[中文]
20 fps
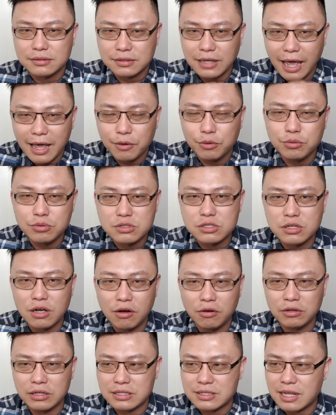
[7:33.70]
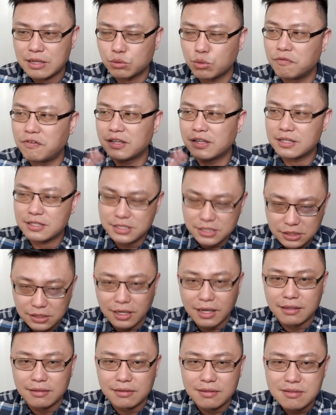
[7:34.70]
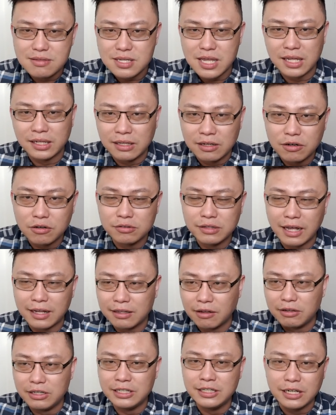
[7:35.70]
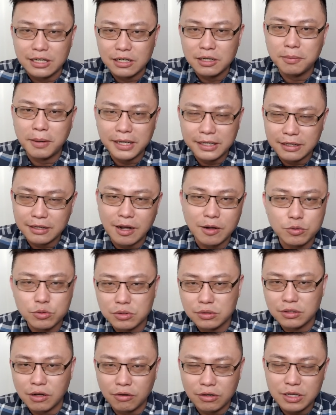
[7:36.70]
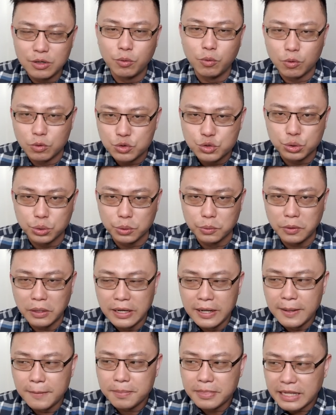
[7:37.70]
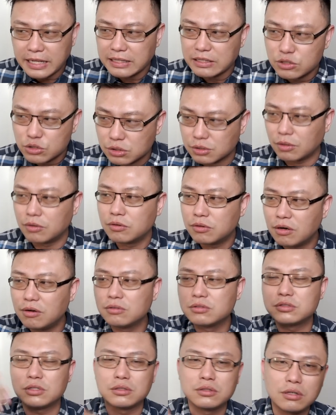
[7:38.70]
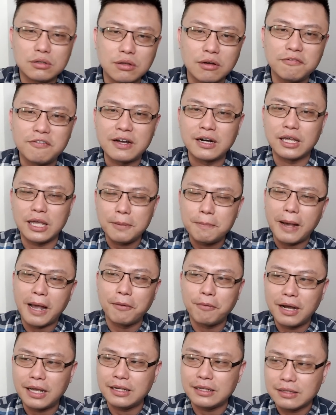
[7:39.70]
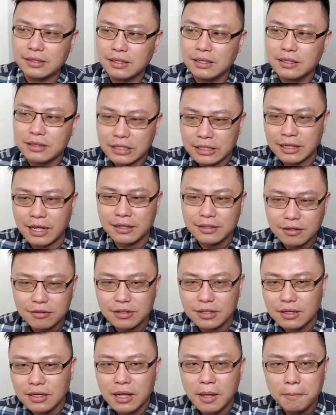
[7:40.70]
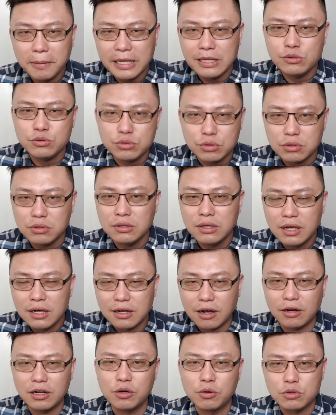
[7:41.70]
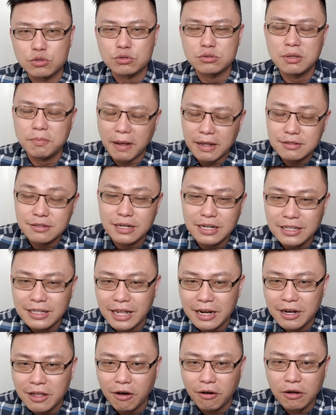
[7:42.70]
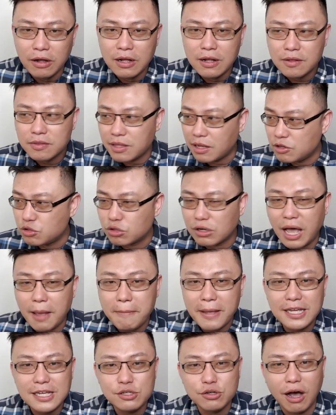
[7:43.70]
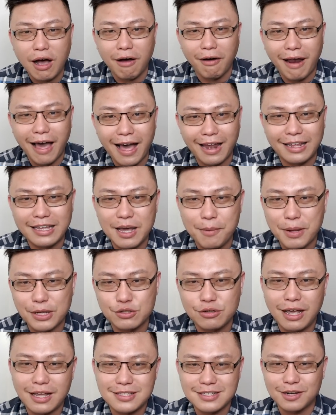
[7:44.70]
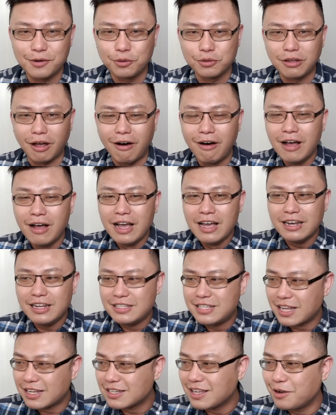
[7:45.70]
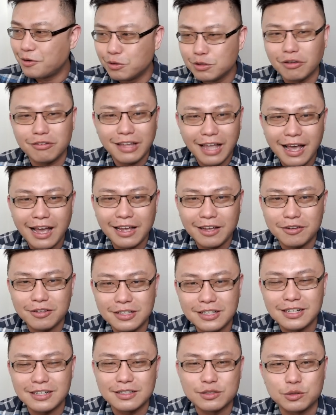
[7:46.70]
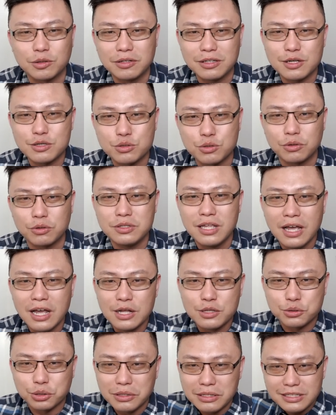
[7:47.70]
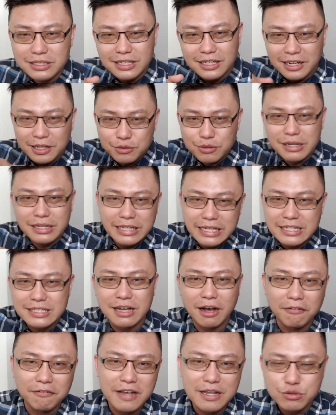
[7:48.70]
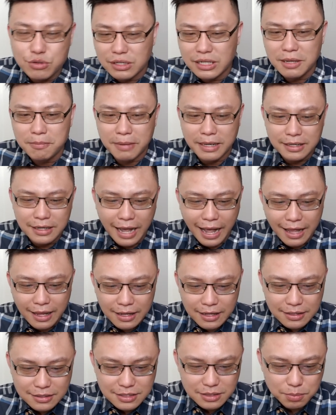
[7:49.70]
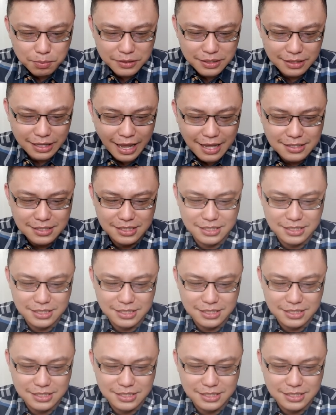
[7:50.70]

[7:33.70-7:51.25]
开户之后，你再多放的钱才能够拿到一点二趴的高高利活储。那总共总偷偷放了一百万。你拿到的平均高利活主是百分之零点六，那你就开 Banky 就好了，你干嘛去开这个户头？你猜这个户头它还有一个所谓的存存钱的最低消费、最低门槛，这是不是太